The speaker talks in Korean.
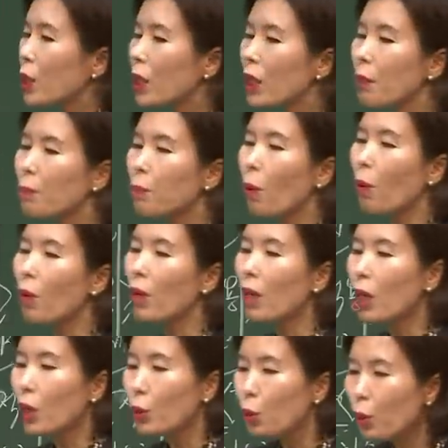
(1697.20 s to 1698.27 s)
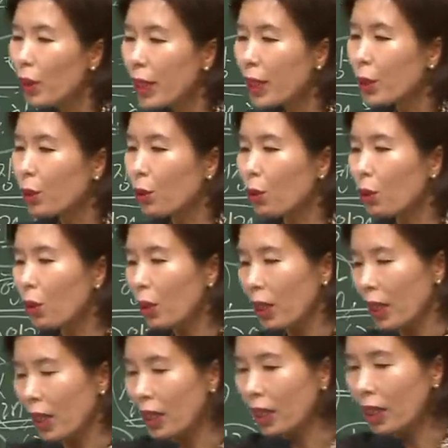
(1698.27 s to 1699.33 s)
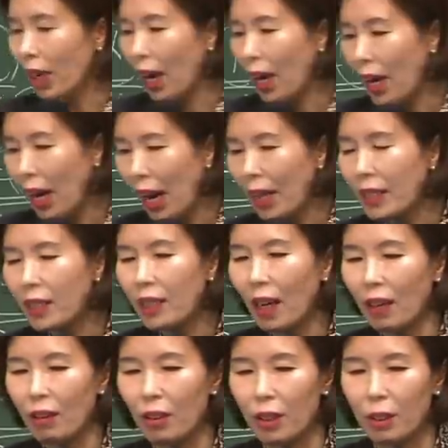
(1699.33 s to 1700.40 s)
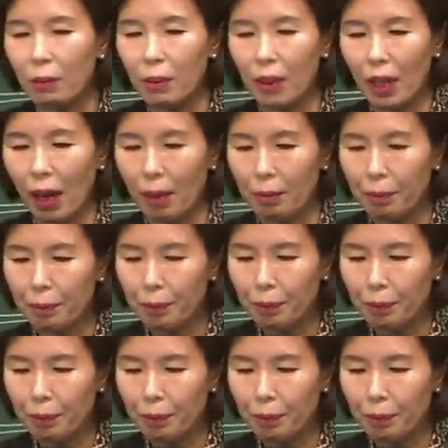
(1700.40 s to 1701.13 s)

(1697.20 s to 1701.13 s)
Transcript: 축복을 누릴 수 있게 하신다는 것입니다.